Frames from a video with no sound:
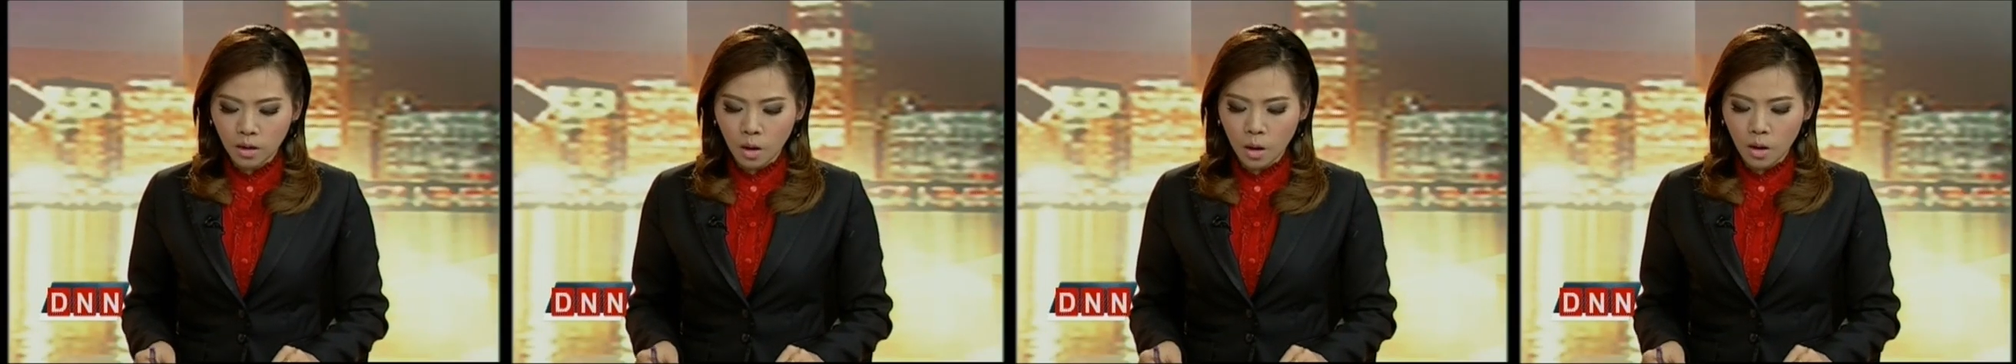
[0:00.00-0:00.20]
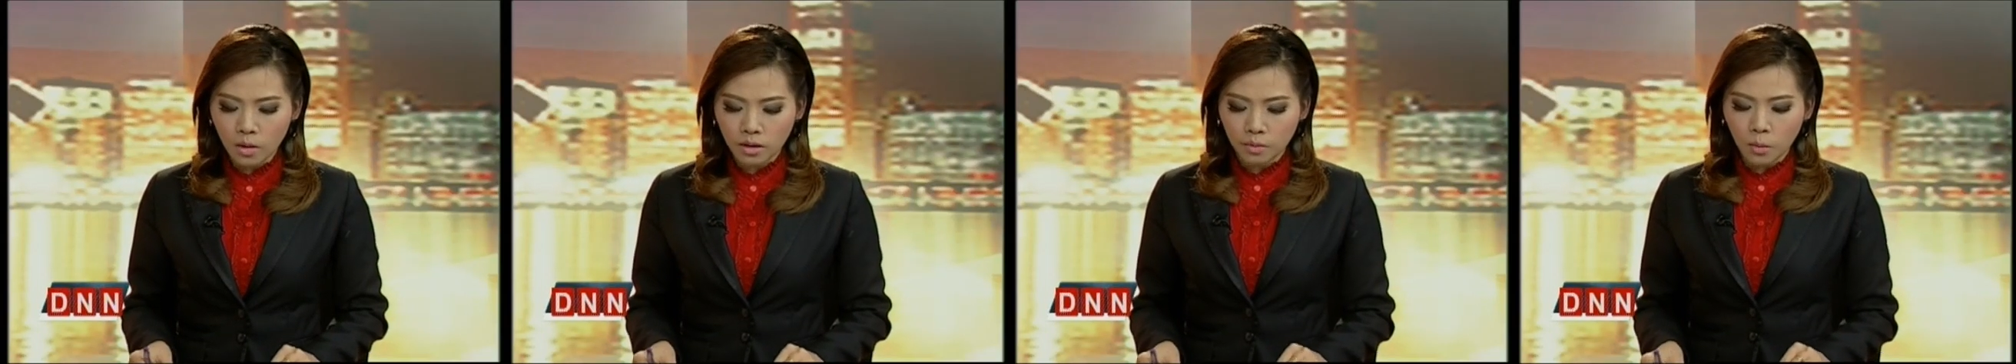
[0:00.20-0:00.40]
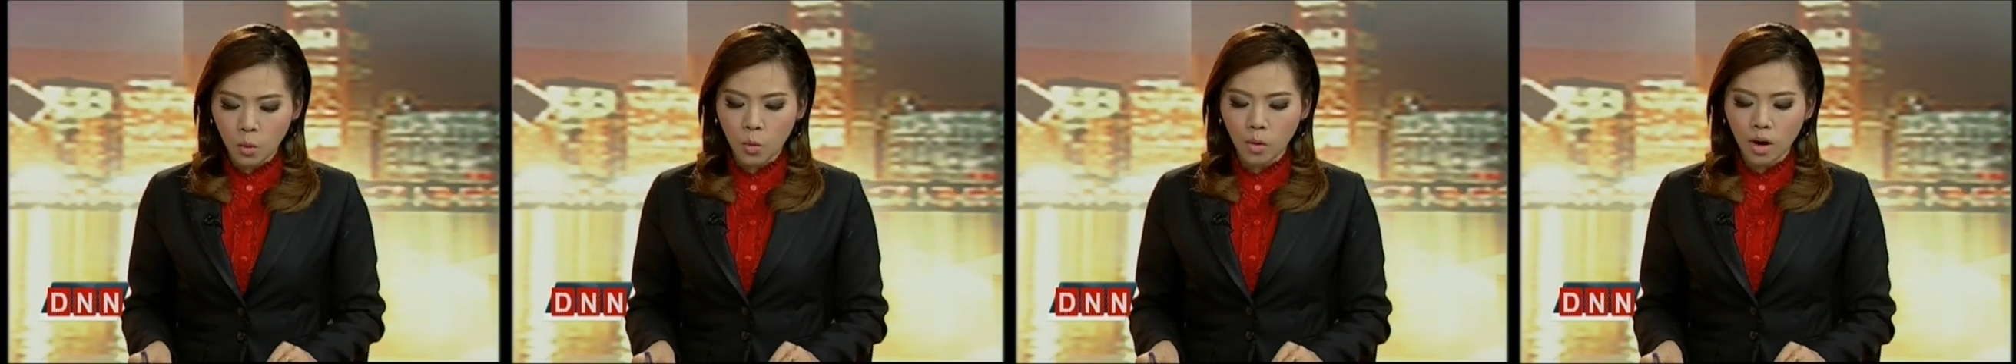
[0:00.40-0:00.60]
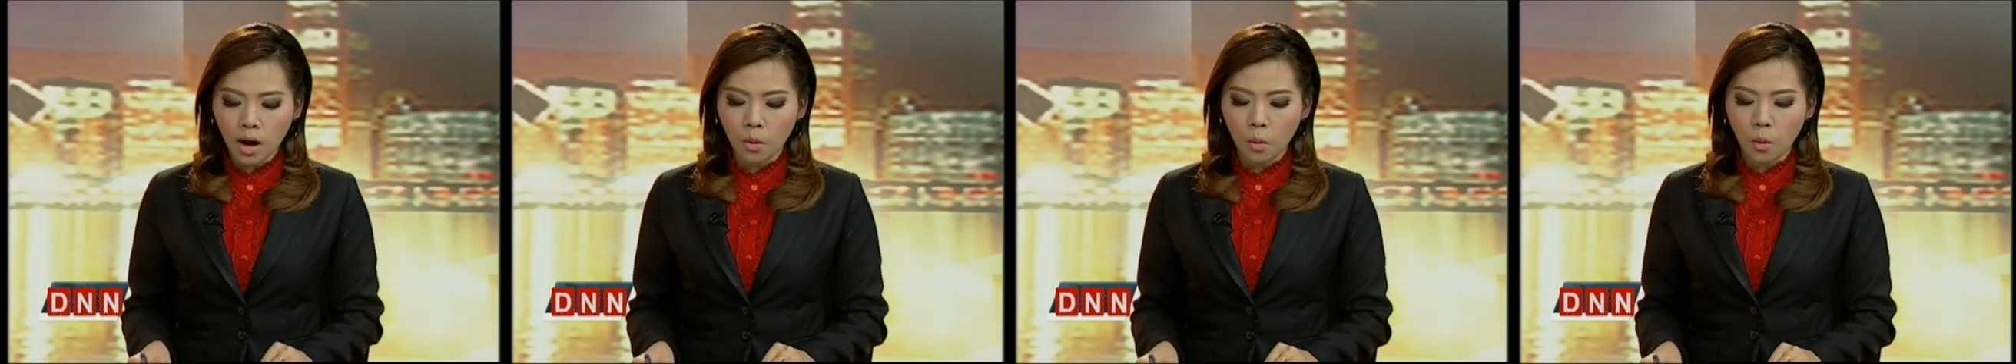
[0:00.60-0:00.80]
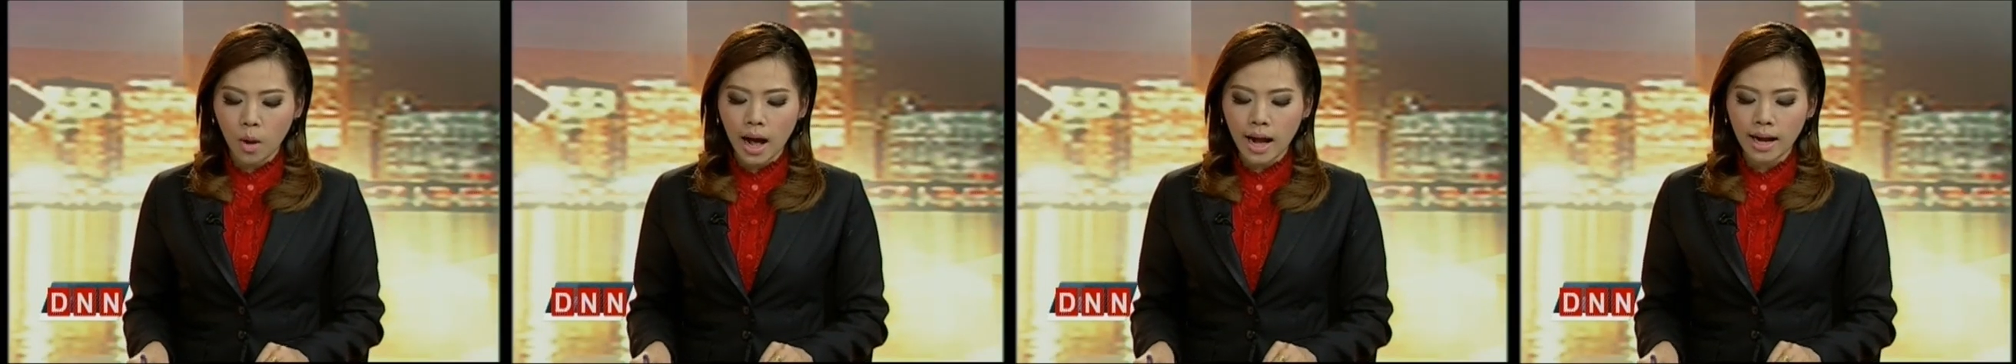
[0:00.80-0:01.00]
ก็ระบุ
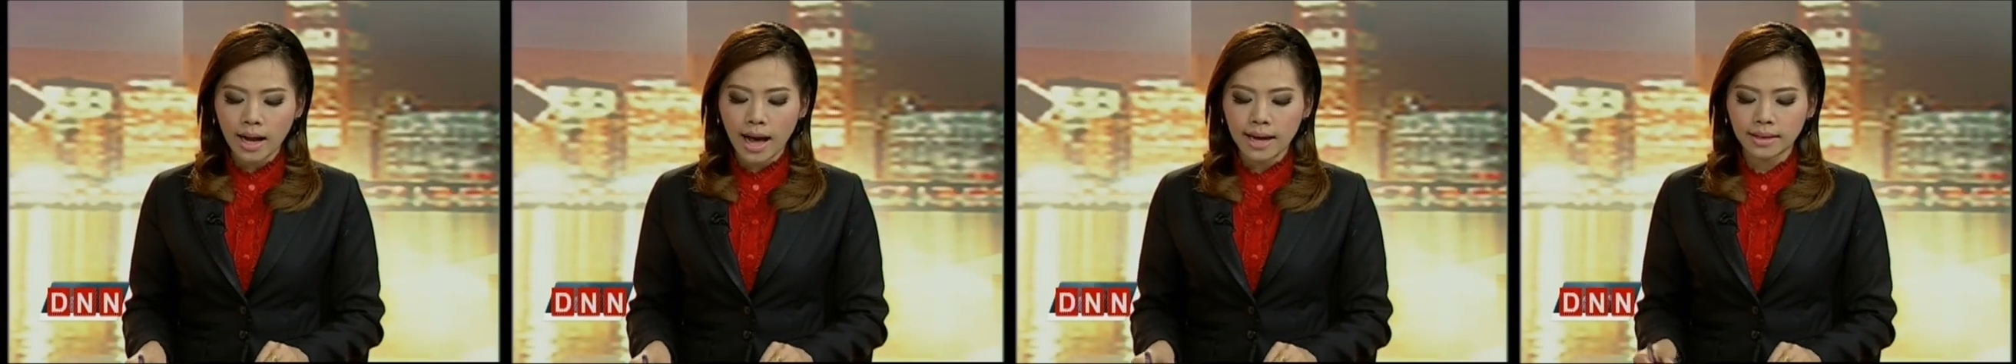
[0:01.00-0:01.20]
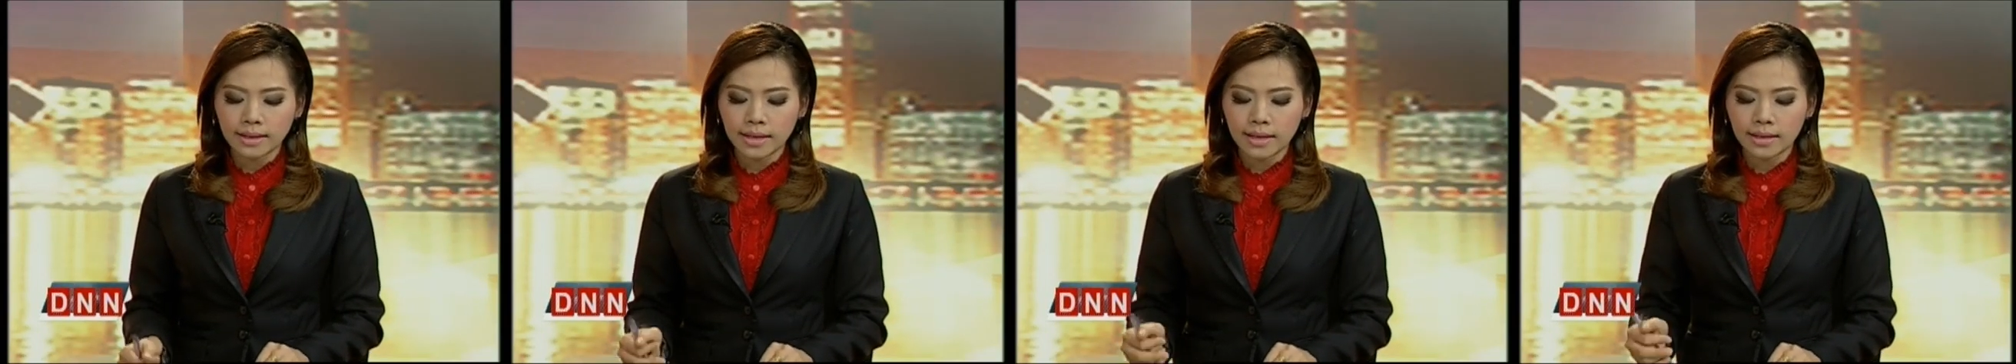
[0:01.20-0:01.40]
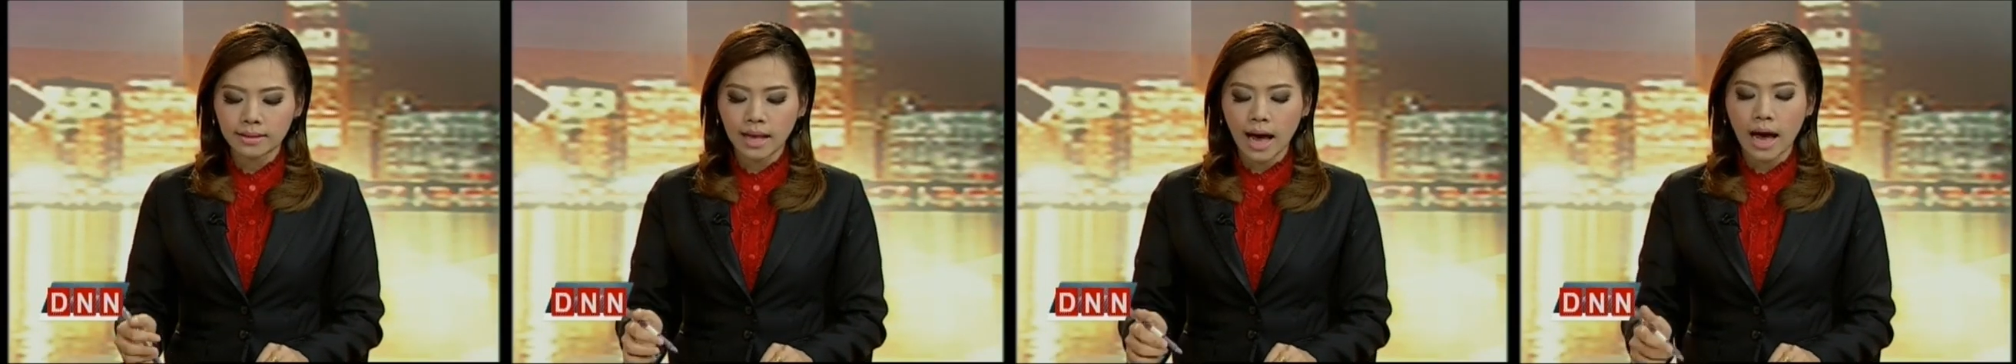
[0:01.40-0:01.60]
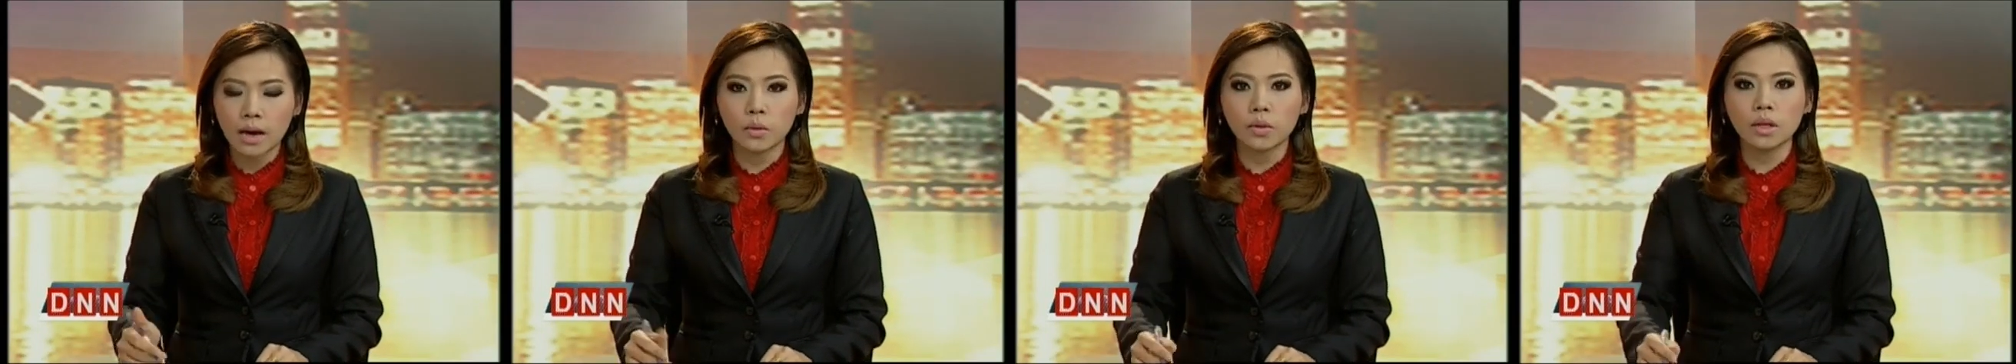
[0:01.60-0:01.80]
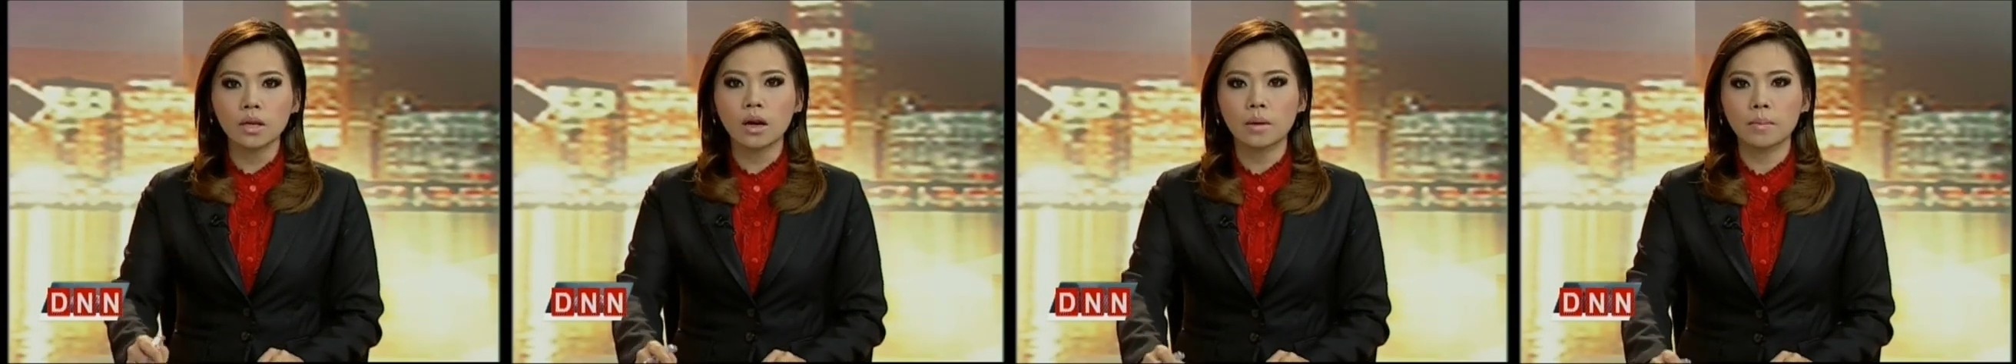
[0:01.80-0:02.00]
ค่ะว่าการที่สาร
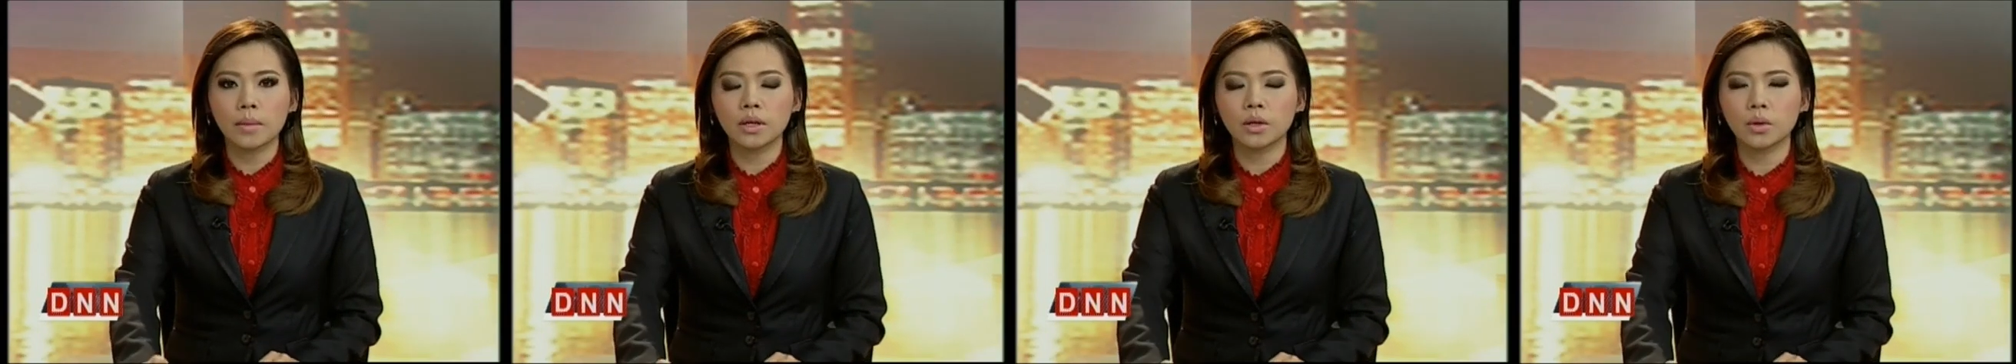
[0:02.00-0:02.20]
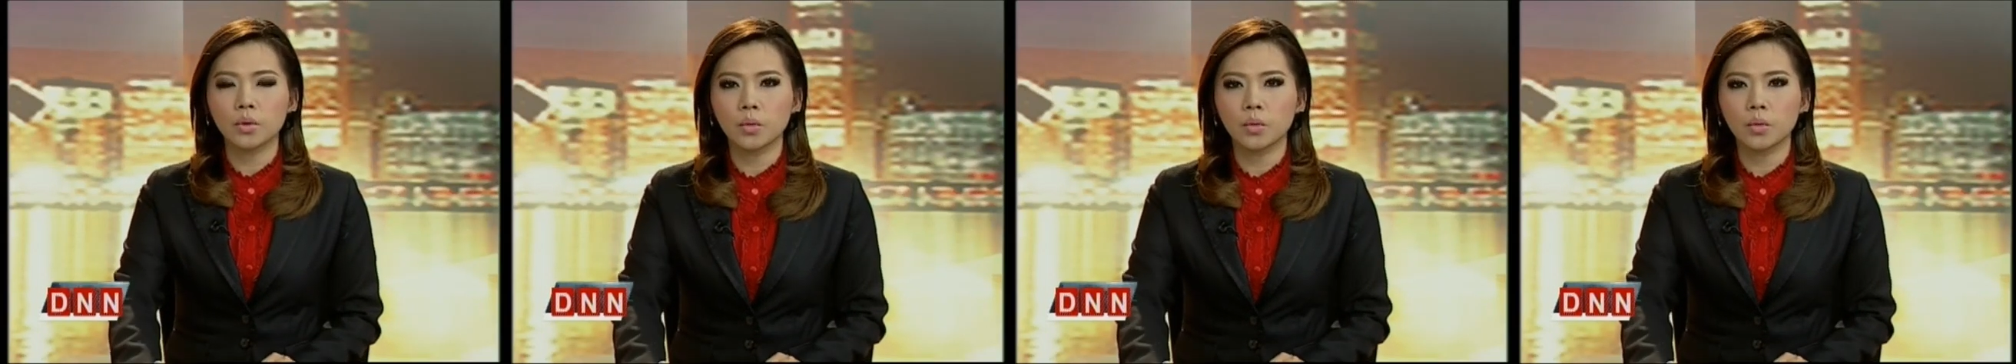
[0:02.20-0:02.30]
รัฐธรรม